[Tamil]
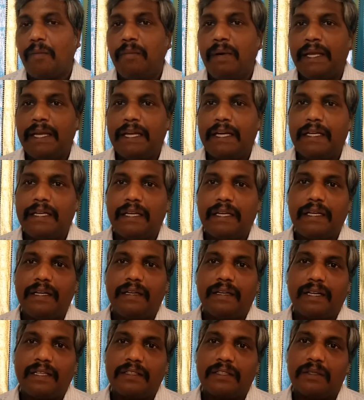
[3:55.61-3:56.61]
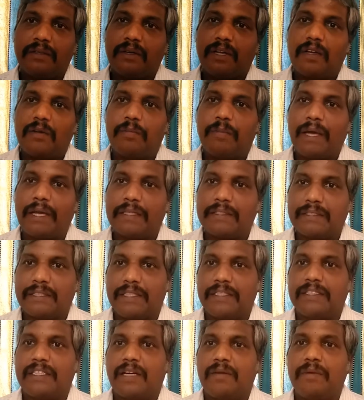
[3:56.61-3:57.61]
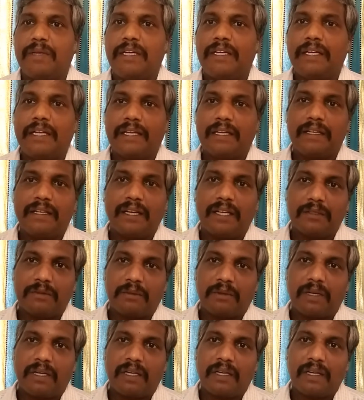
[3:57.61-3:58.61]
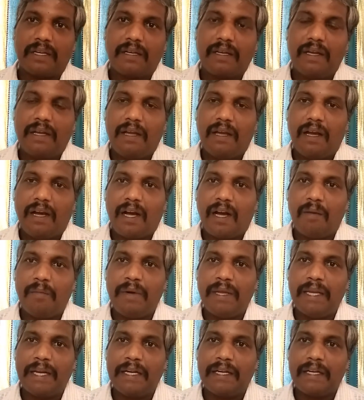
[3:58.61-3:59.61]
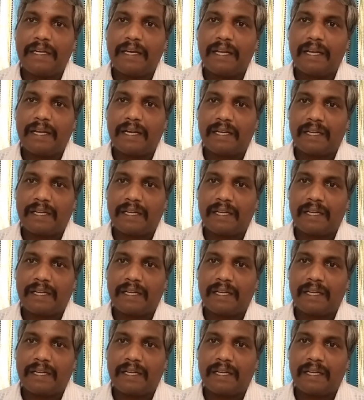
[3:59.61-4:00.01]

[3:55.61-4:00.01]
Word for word: ஆப்ளிகேட்ரி இன்ட்ராசெல்லுலார் பேரசைட் அப்படின்னு டெக்னிக்கலா சொல்றாங்க ஆப்ளிகேட்ரினா